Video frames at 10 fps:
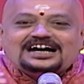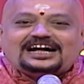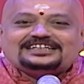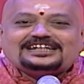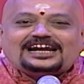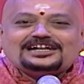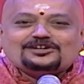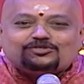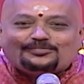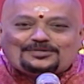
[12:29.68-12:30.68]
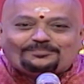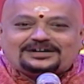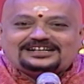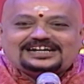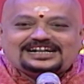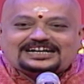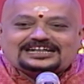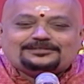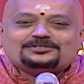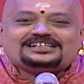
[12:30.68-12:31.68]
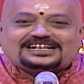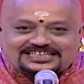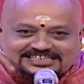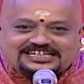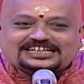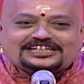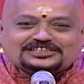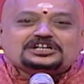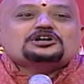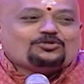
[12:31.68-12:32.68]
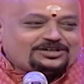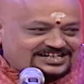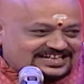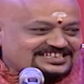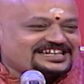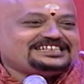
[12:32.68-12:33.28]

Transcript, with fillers: அந்த நல்ல குடும்பம் பல்கலைக்கழகம்னு ரசிக்கிறது ஒரு ரசனை